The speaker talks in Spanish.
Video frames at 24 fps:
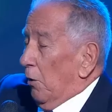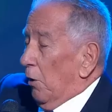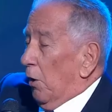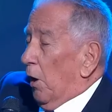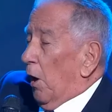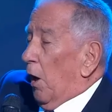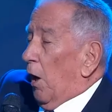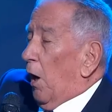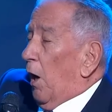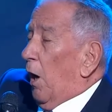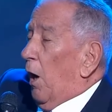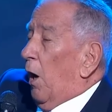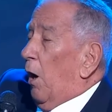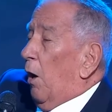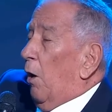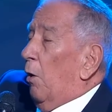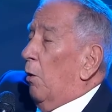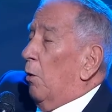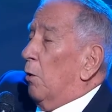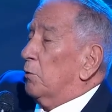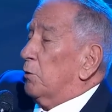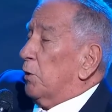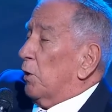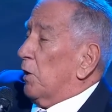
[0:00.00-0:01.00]
La
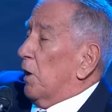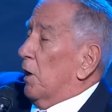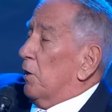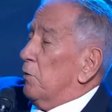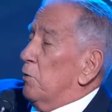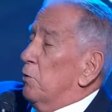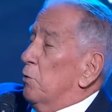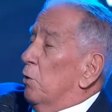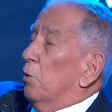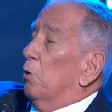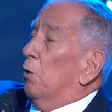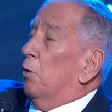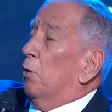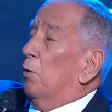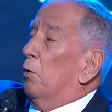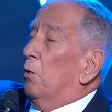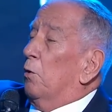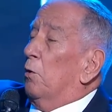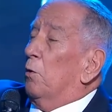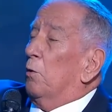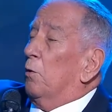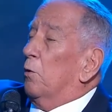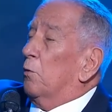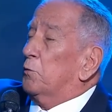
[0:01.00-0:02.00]
otra
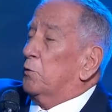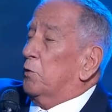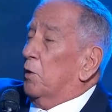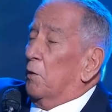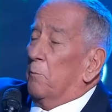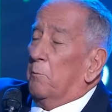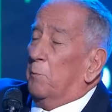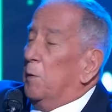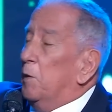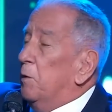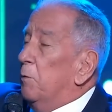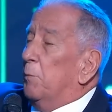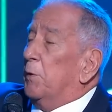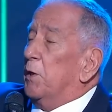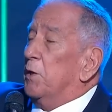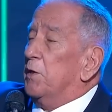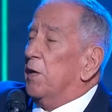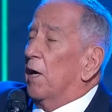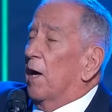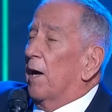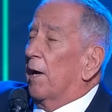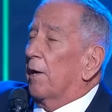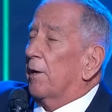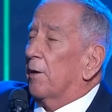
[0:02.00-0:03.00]
noche vi
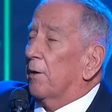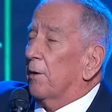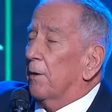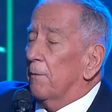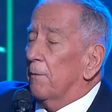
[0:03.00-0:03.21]
brillar